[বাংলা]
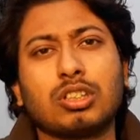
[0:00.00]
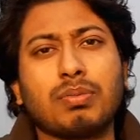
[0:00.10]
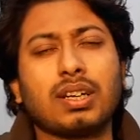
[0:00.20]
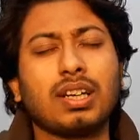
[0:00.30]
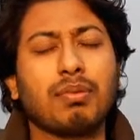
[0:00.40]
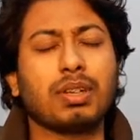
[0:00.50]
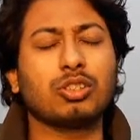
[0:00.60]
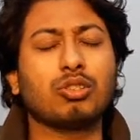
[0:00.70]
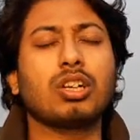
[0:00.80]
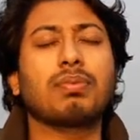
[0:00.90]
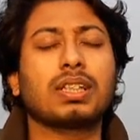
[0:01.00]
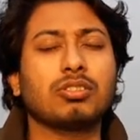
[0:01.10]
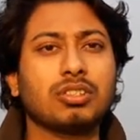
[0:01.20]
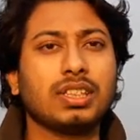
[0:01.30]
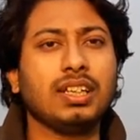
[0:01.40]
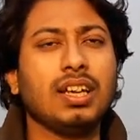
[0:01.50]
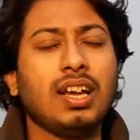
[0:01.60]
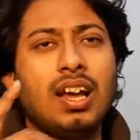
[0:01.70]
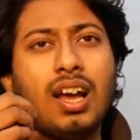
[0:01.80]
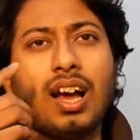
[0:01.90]
করতে পারেন আমরা চোখের পাতা যদি
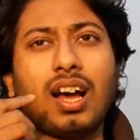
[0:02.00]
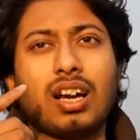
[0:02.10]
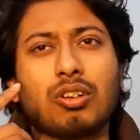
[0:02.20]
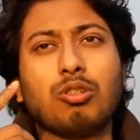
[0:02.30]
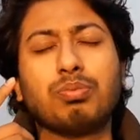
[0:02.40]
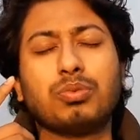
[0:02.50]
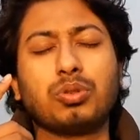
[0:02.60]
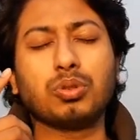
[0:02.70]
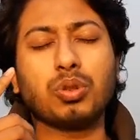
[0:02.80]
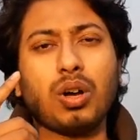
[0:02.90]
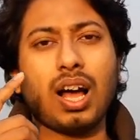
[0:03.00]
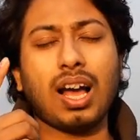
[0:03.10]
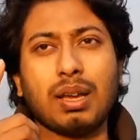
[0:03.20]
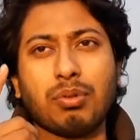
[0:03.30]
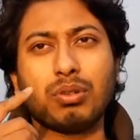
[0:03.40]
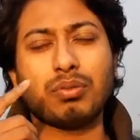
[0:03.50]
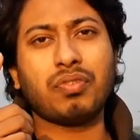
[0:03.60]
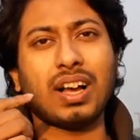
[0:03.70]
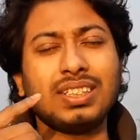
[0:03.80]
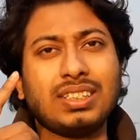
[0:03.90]
খুব দ্রুত এবং
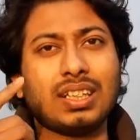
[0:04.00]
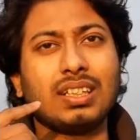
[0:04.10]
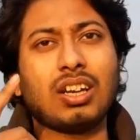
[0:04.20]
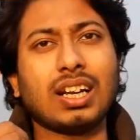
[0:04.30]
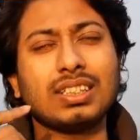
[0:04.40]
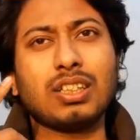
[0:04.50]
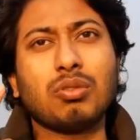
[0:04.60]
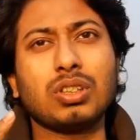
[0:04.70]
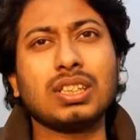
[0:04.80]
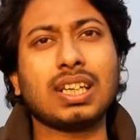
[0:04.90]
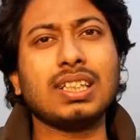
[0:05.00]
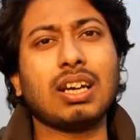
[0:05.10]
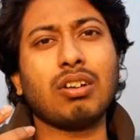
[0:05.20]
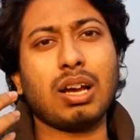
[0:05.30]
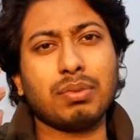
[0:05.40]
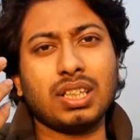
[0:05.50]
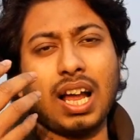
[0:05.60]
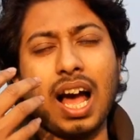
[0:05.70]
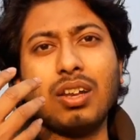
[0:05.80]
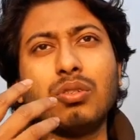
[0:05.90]
ফাস্ট নাড়াচাড়া করতে থাকি তাহলে আমাদের
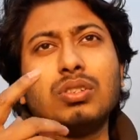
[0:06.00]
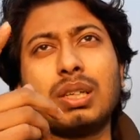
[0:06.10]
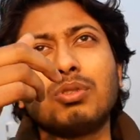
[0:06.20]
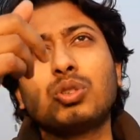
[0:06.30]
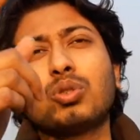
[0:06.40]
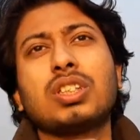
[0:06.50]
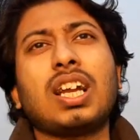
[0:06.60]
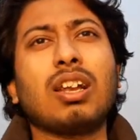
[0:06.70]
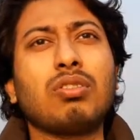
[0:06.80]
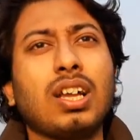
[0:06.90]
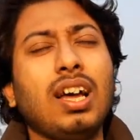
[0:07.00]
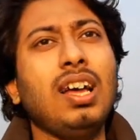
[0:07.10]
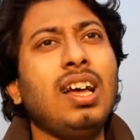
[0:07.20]
আলো যেমন সূর্যের আলোটা